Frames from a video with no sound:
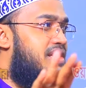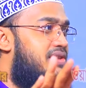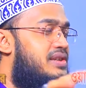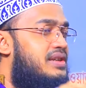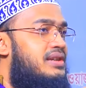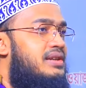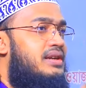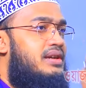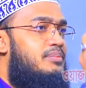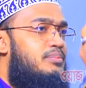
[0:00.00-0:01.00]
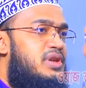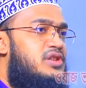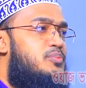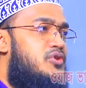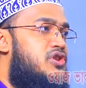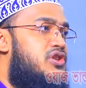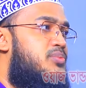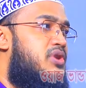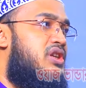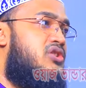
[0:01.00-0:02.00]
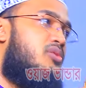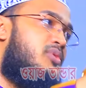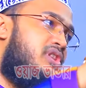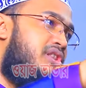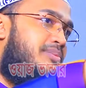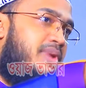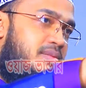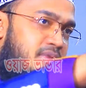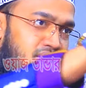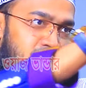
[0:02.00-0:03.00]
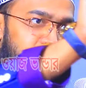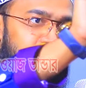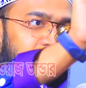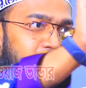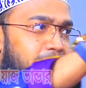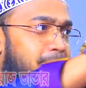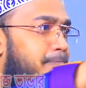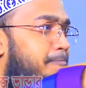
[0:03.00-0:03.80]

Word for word: চাচ্ছি বিশ পঁচিশ মিনিট সময় দিতে পারবেন তো ইনশাল্লাহ না